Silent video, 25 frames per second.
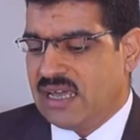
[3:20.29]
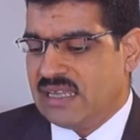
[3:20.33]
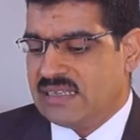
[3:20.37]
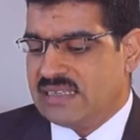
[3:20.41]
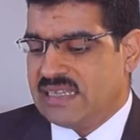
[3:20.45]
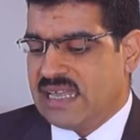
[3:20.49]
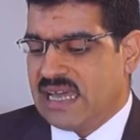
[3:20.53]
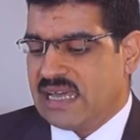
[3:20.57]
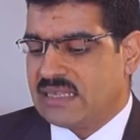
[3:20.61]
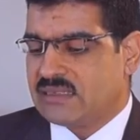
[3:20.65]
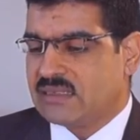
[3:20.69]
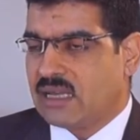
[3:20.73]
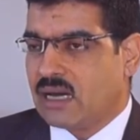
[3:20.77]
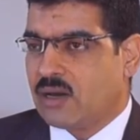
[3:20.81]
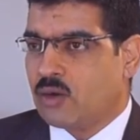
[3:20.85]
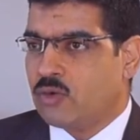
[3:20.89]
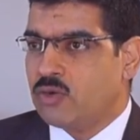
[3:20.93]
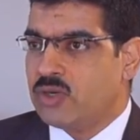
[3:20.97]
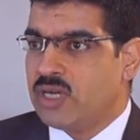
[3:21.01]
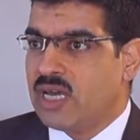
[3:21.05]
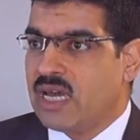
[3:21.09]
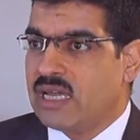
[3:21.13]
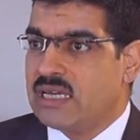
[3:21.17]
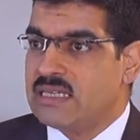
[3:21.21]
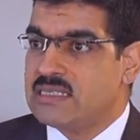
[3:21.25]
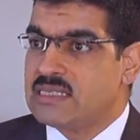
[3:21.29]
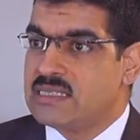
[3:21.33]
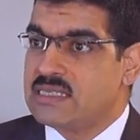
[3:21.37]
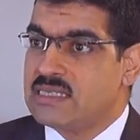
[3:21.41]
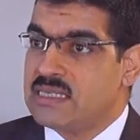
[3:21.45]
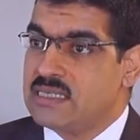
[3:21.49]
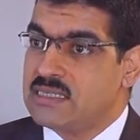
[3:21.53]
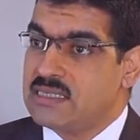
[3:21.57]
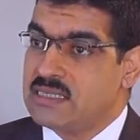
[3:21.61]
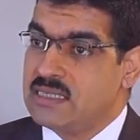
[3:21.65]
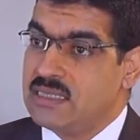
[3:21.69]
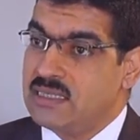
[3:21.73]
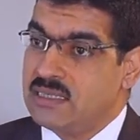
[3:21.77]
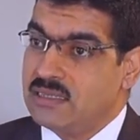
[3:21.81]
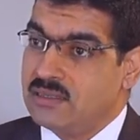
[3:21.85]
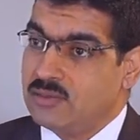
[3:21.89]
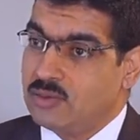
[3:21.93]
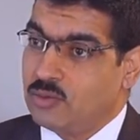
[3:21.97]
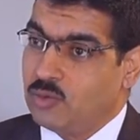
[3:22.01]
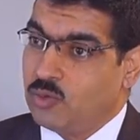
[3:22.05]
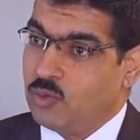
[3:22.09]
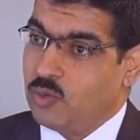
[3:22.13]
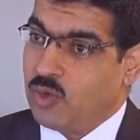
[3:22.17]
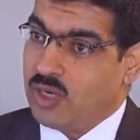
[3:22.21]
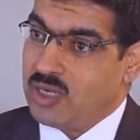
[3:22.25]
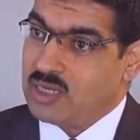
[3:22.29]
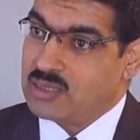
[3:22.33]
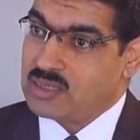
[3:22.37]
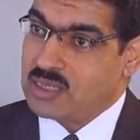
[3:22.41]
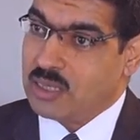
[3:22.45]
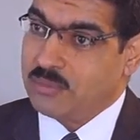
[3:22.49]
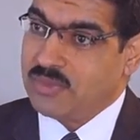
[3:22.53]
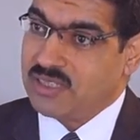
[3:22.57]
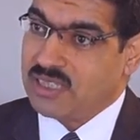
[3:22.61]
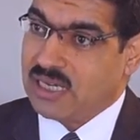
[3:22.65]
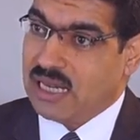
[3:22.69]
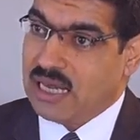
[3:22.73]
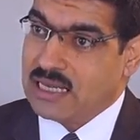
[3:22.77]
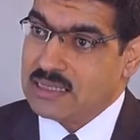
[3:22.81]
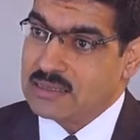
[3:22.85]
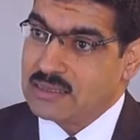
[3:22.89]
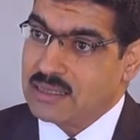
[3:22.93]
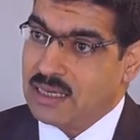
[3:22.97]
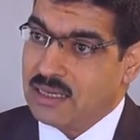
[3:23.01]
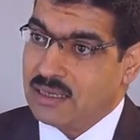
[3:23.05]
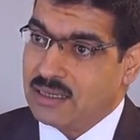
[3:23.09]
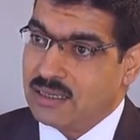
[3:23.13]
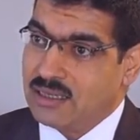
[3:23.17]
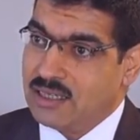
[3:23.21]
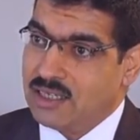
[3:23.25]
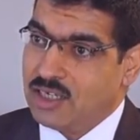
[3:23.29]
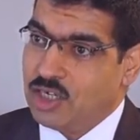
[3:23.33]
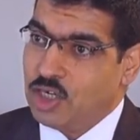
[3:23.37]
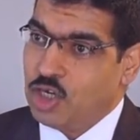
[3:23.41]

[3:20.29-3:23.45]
ده تقويه للسيسي وعصابه العسكر